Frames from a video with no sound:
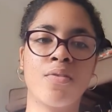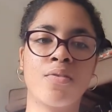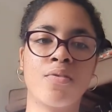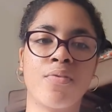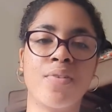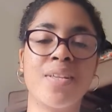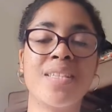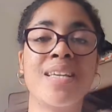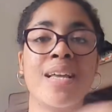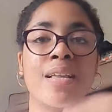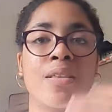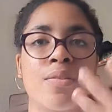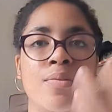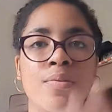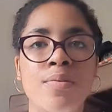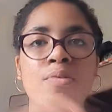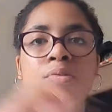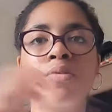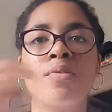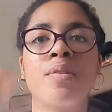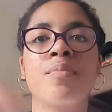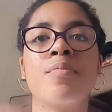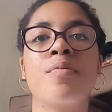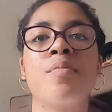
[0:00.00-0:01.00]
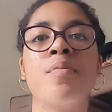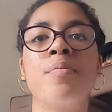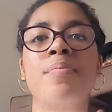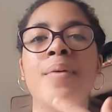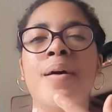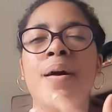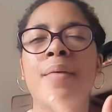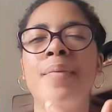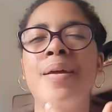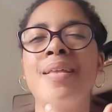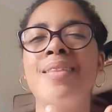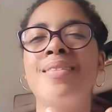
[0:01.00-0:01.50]
en fait, ça simplement
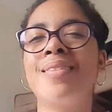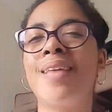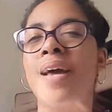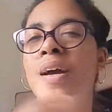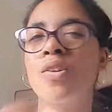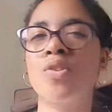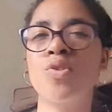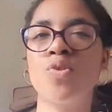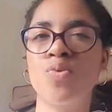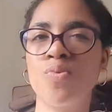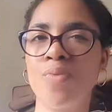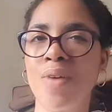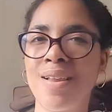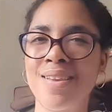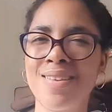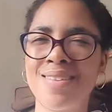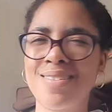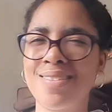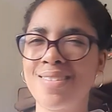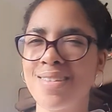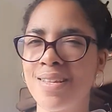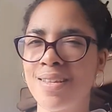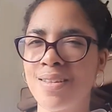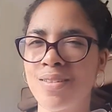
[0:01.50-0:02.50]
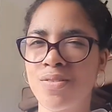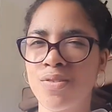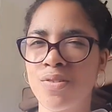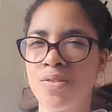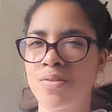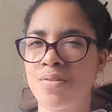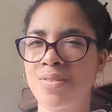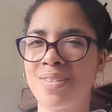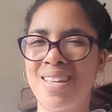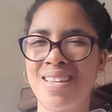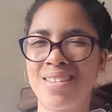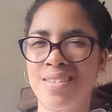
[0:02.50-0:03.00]
permet d'actualiser
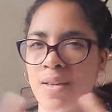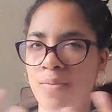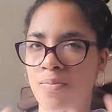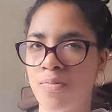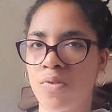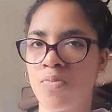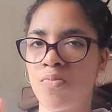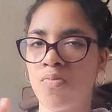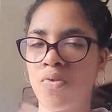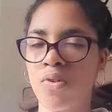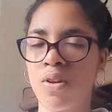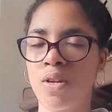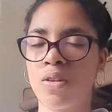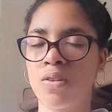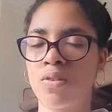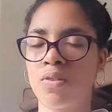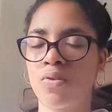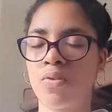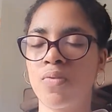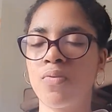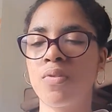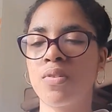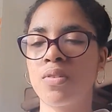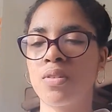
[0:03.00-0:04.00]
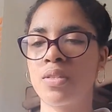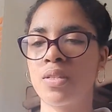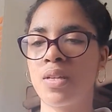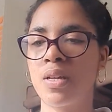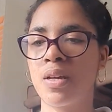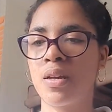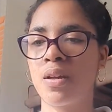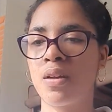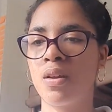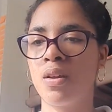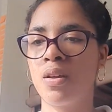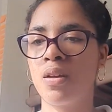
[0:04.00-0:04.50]
tes abonnements. Et je trouve que
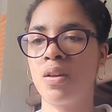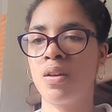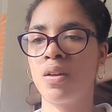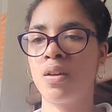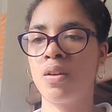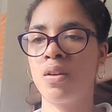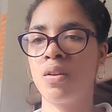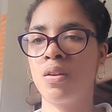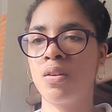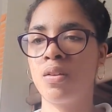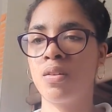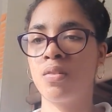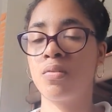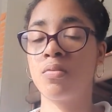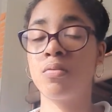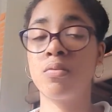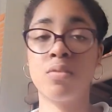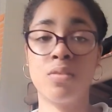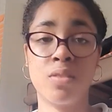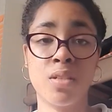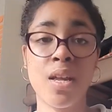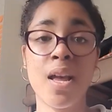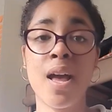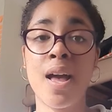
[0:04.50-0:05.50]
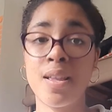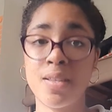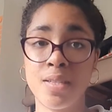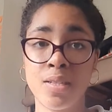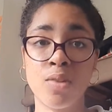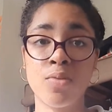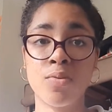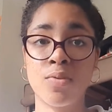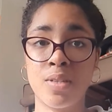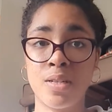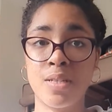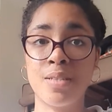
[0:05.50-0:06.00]
c'est
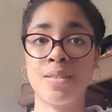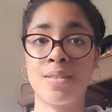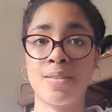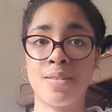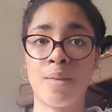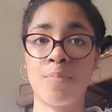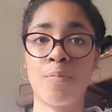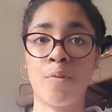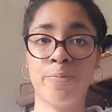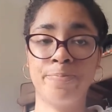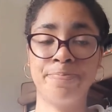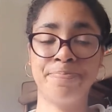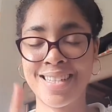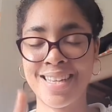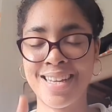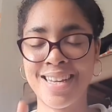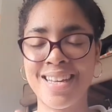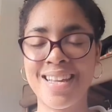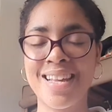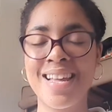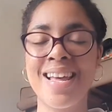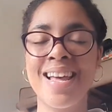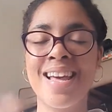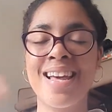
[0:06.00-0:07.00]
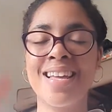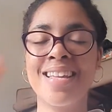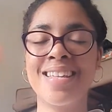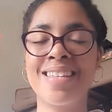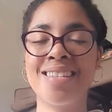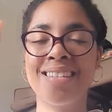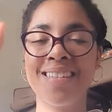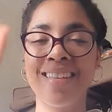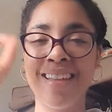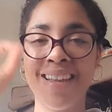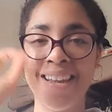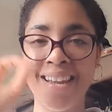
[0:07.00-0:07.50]
assez utile, sincèrement. Ça,
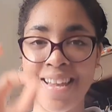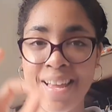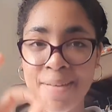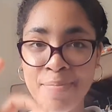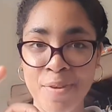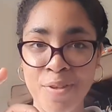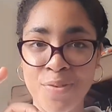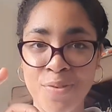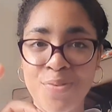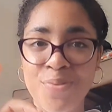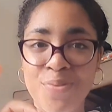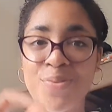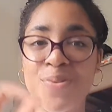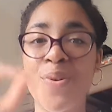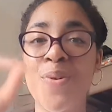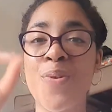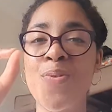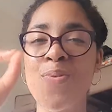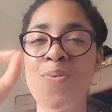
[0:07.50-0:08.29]
c'est l'habitude